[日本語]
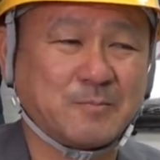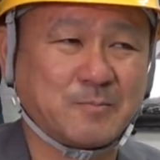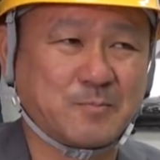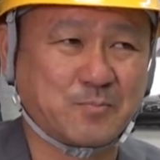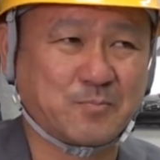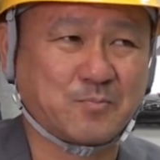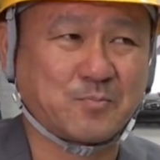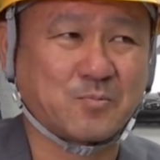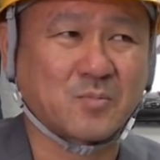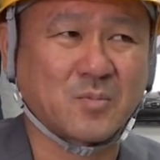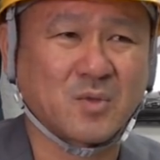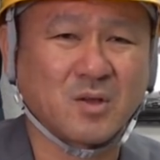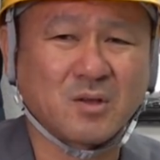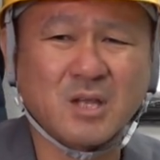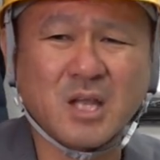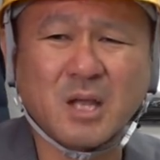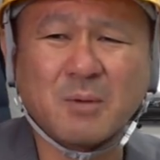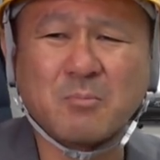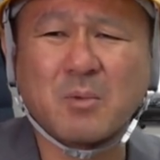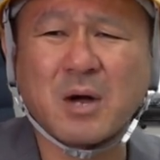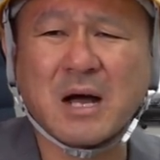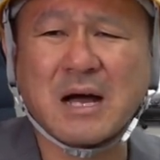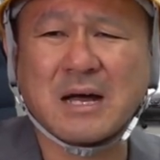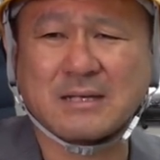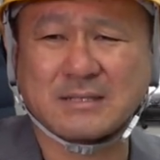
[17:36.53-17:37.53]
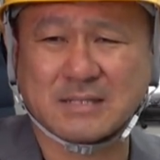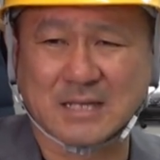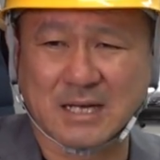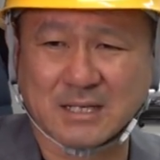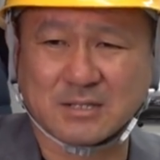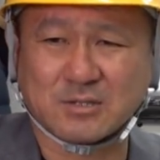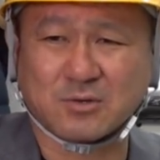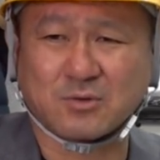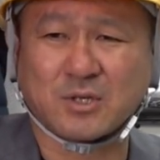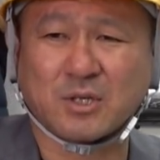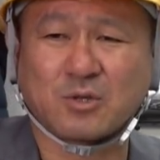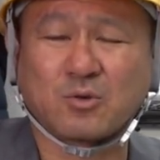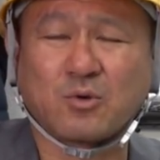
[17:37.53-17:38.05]
うん、で、まあ、さあ
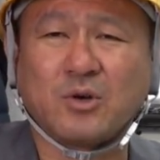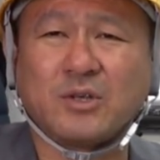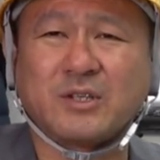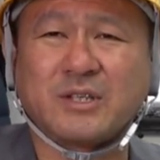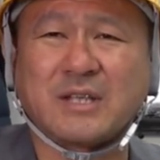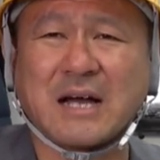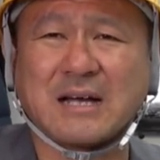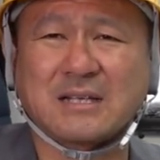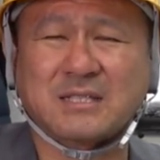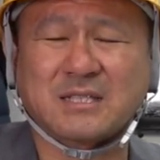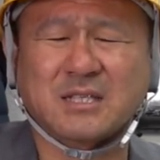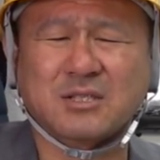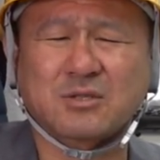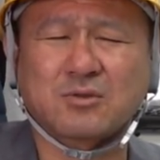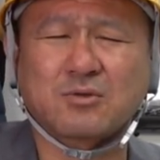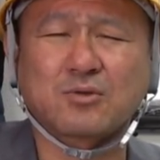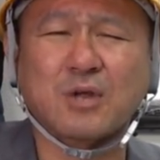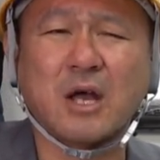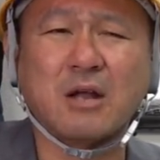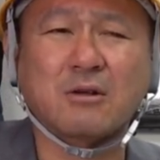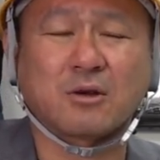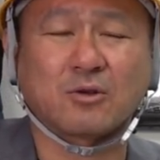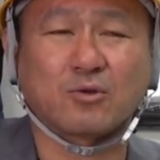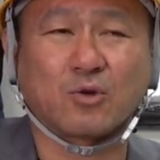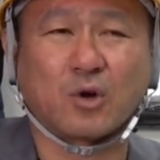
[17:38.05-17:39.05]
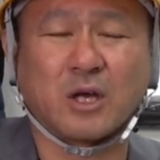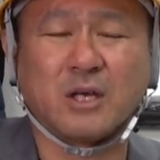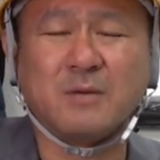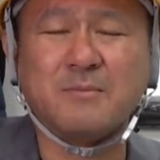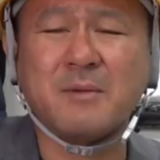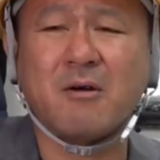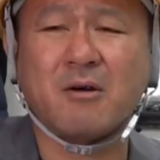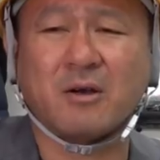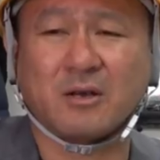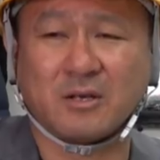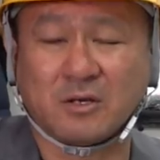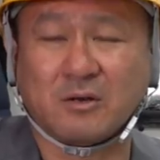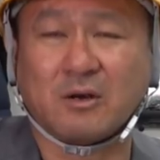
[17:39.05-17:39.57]
そんなとこ行って、明日仕事あるかどうか、
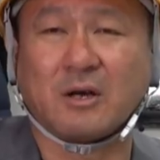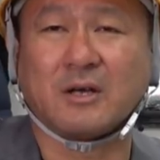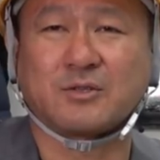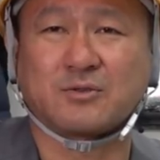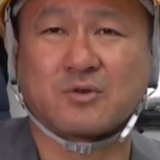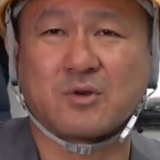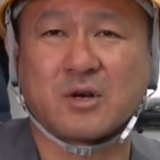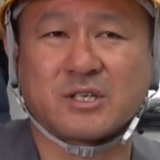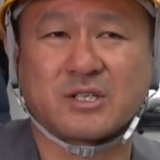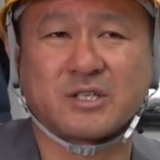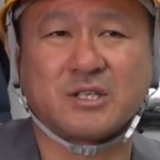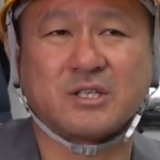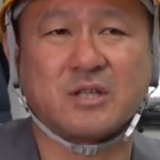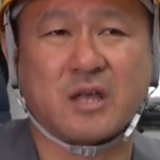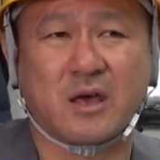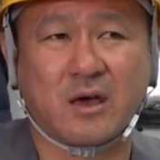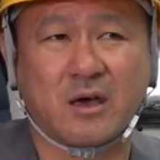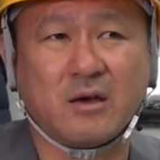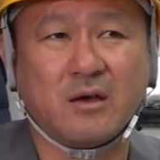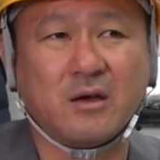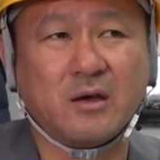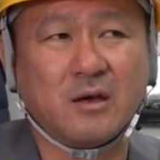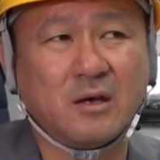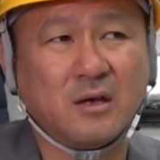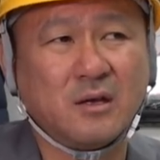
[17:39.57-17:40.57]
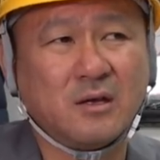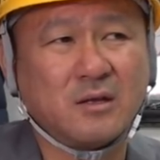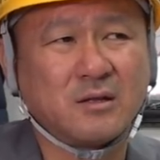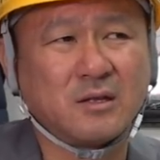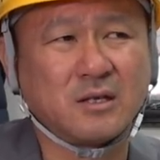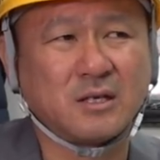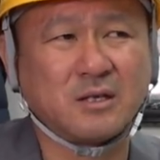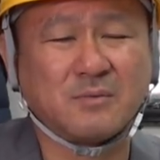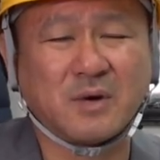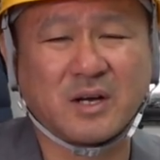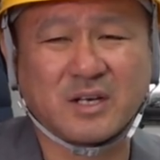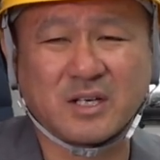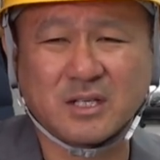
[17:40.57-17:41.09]
今はいいわ、忙しいで。で、
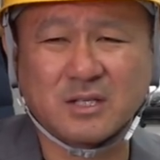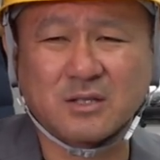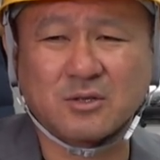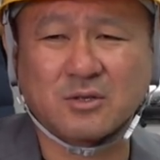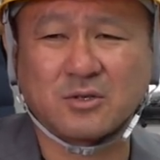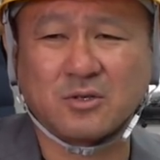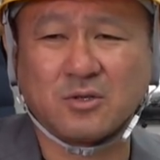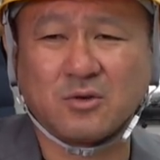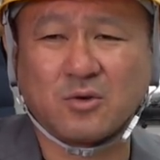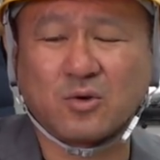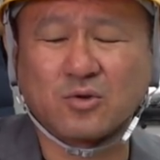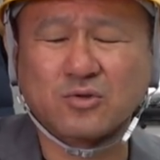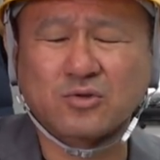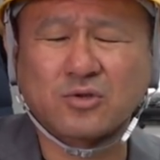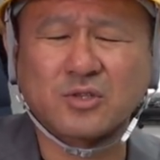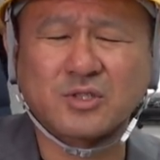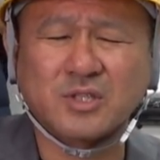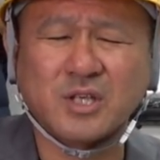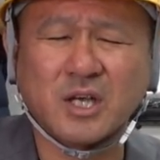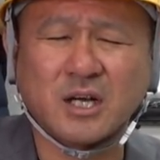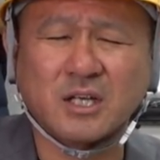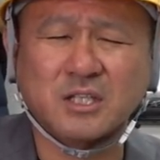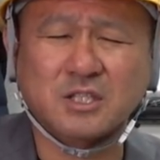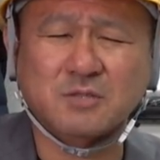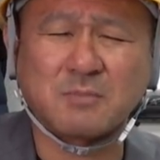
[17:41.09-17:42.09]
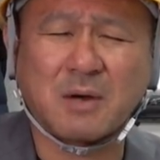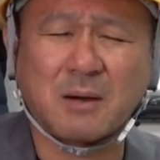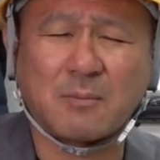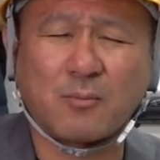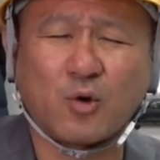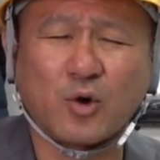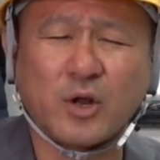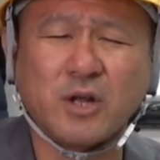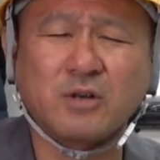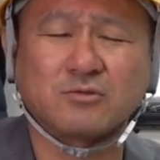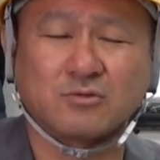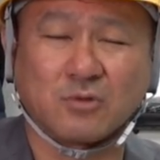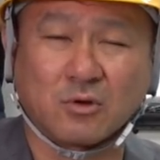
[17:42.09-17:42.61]
暇になった時に本当に生活
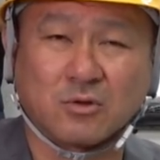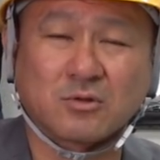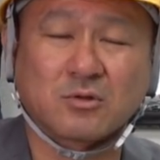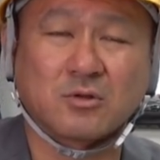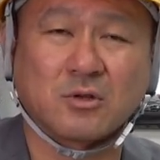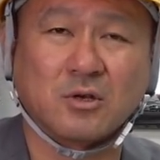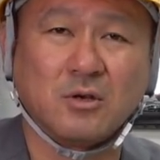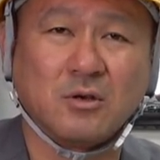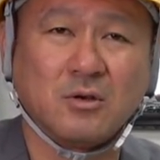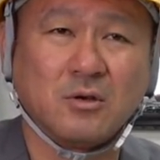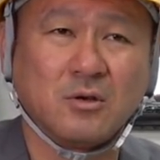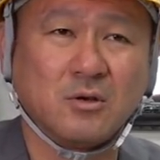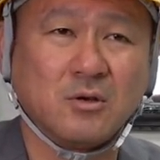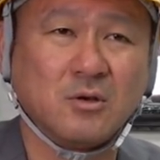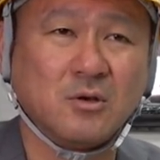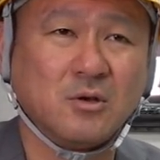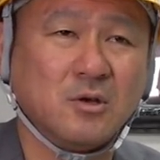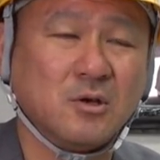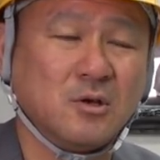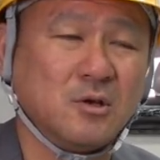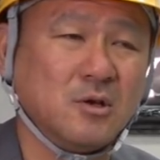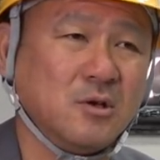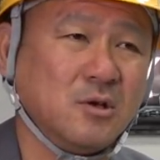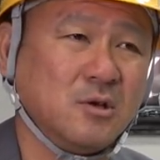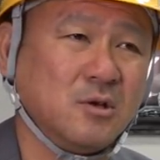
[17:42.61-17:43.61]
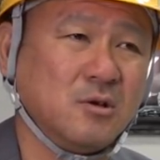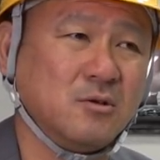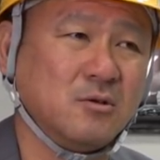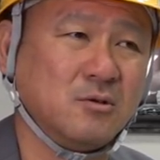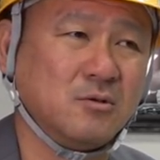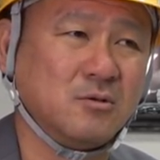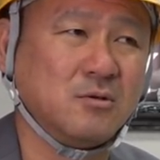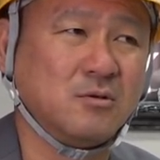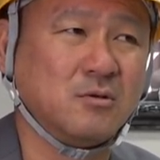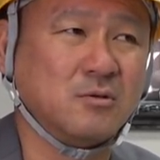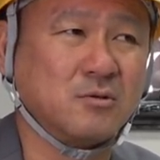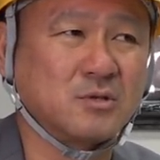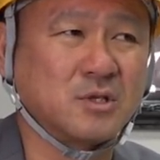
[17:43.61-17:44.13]
守れるのって。
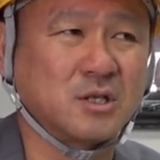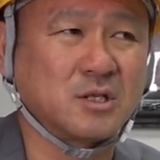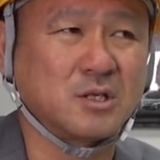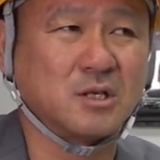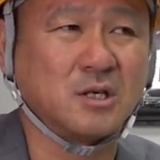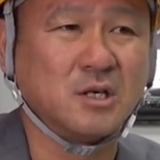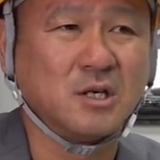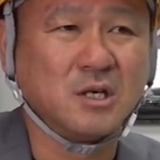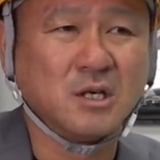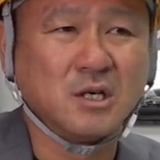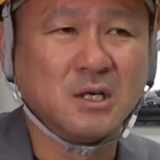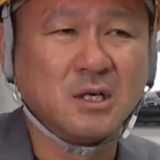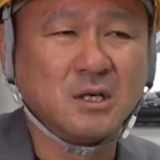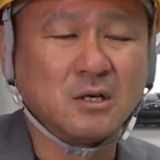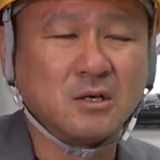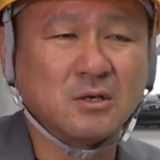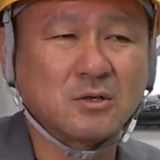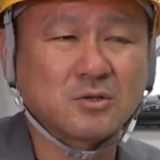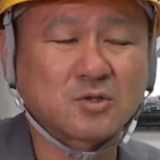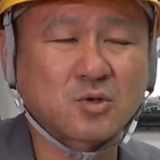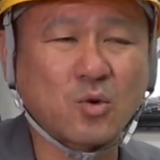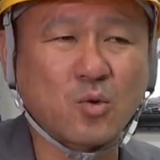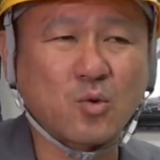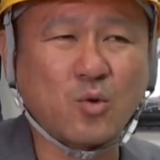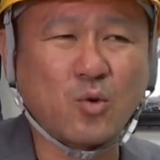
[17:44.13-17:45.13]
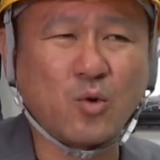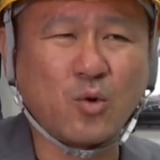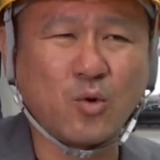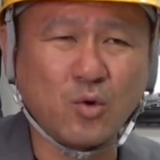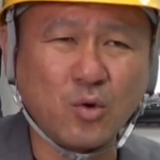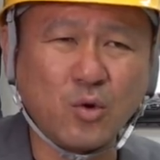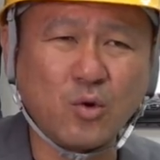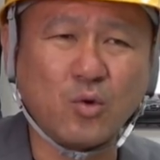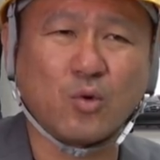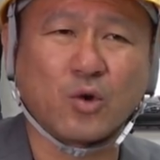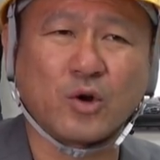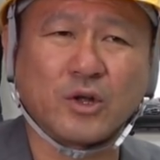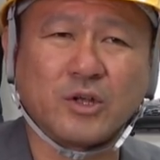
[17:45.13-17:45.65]
うん。で、でそ
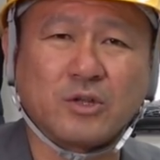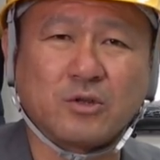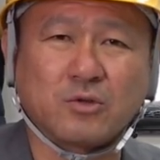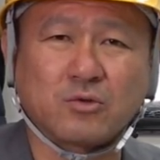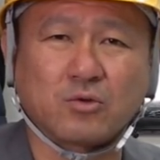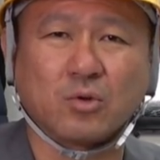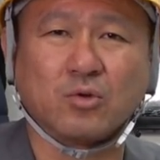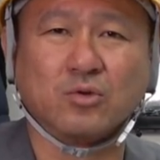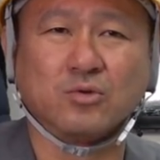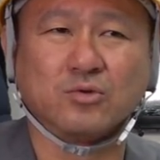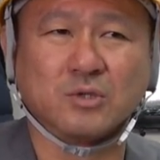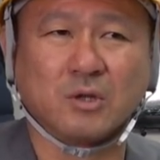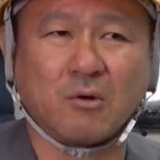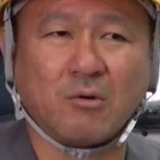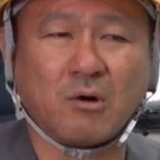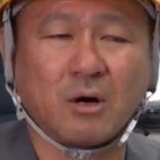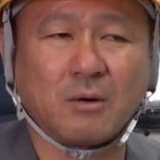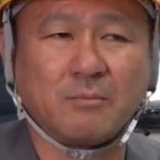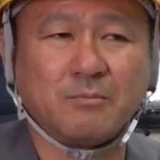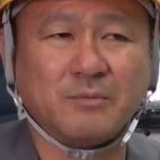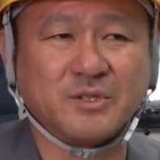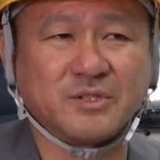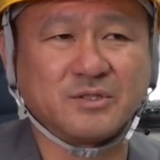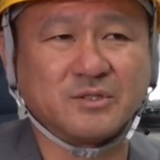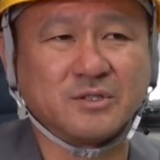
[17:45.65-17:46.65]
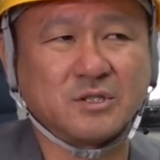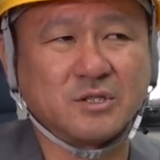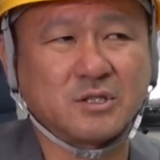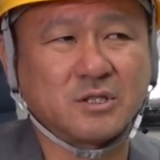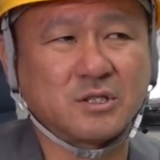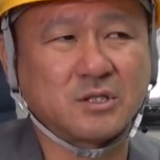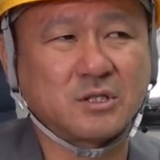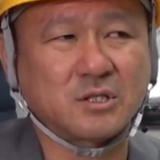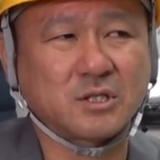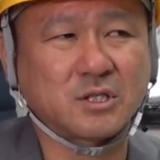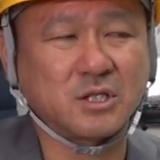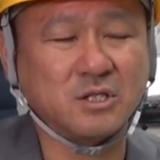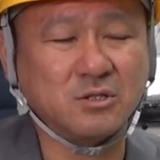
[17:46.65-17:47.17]
こを俺言っとるんだわ。別に引
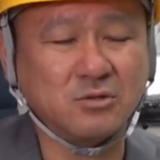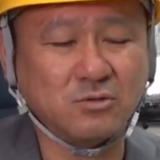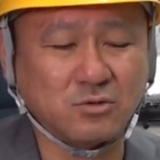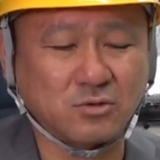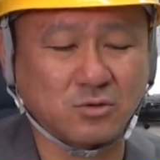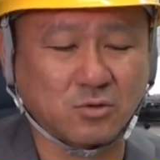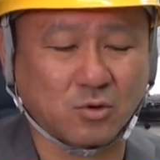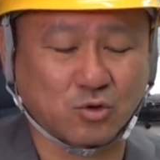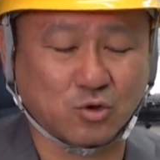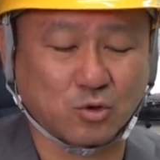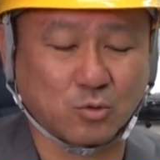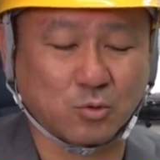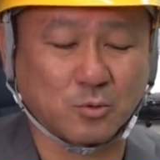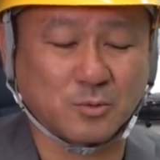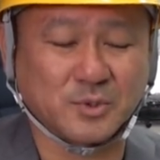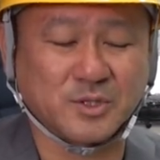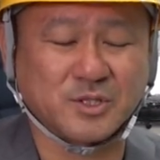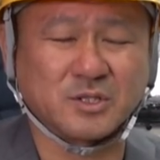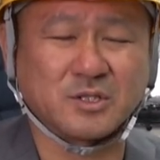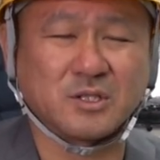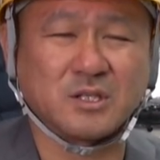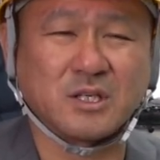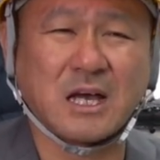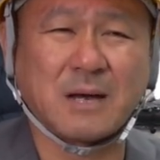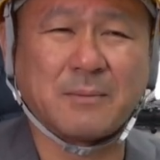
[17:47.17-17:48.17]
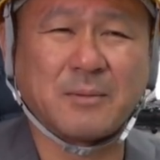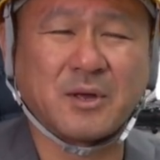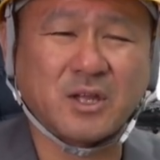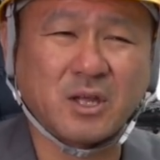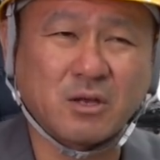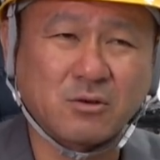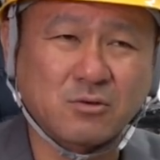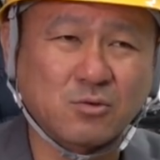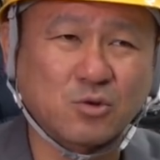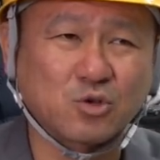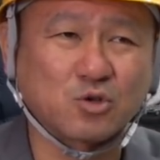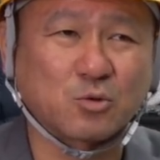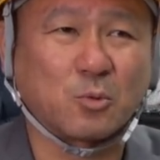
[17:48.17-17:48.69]
き抜くことも別にやめて
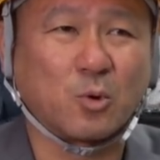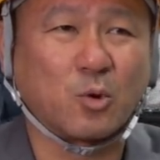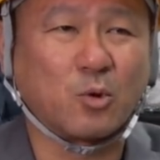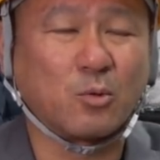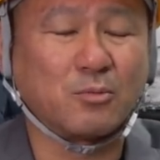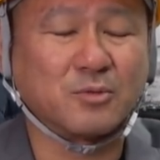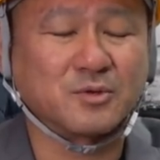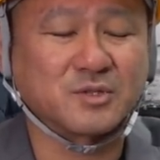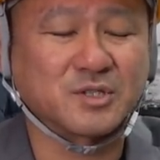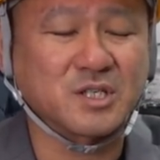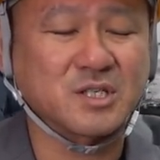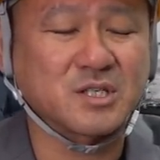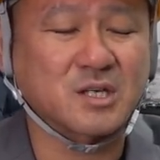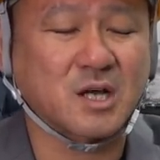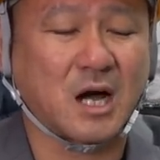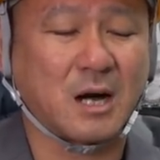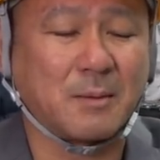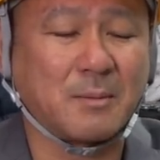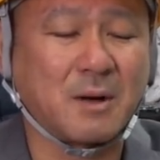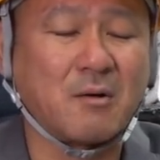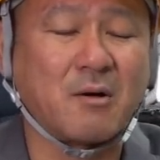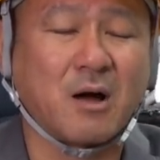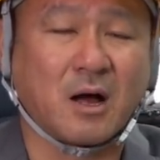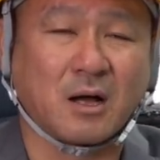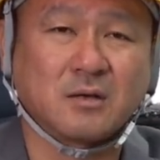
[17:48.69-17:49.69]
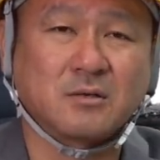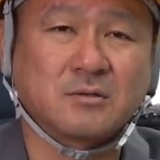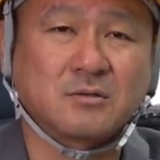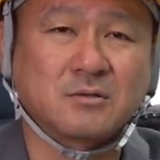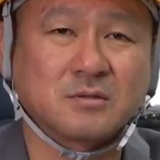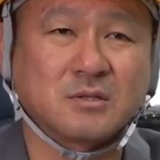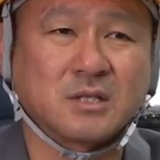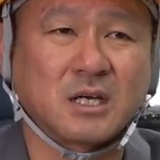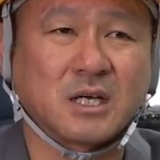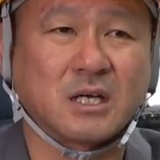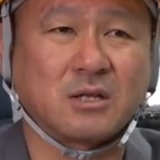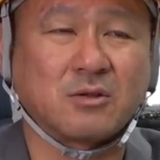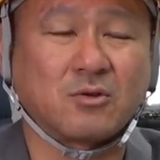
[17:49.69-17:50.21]
いくこともほん全然構わ
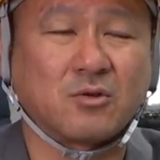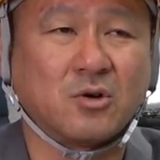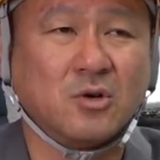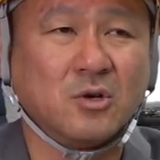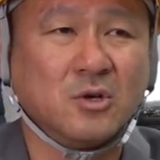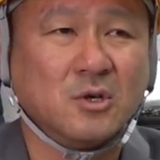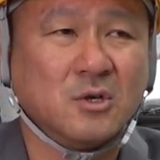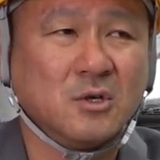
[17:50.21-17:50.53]
ん。だけど、